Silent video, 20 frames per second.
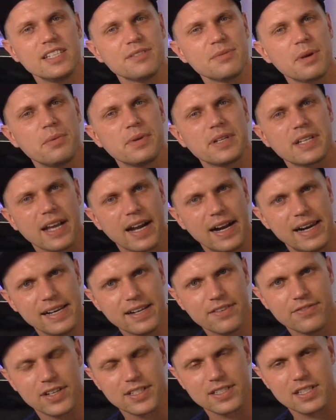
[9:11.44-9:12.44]
es diesmal mit
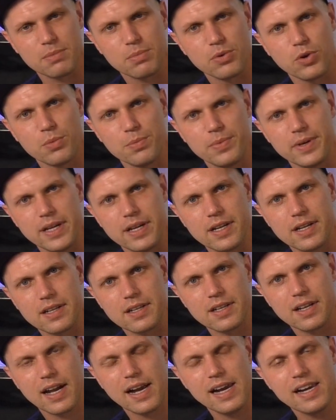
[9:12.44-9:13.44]
Kalkwasser
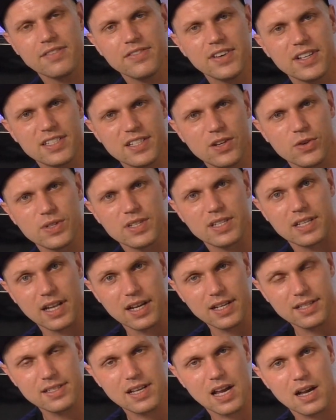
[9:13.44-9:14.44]
probieren. Kalkwasser und
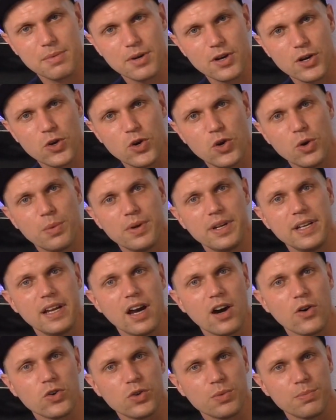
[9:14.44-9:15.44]
das aber über
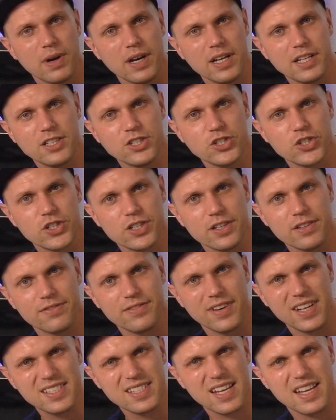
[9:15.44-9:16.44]
die
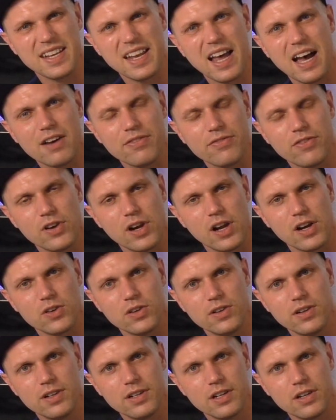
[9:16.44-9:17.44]
automatische Wassernachfüll,
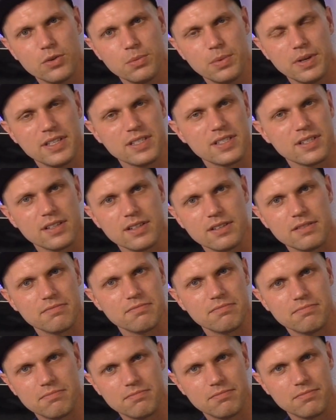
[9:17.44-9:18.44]
über
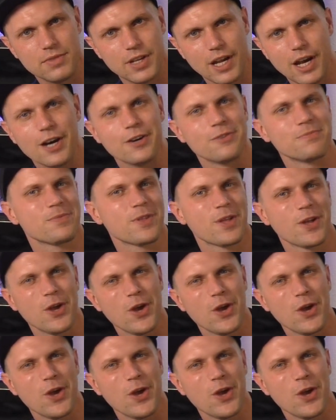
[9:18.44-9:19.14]
diese, ja,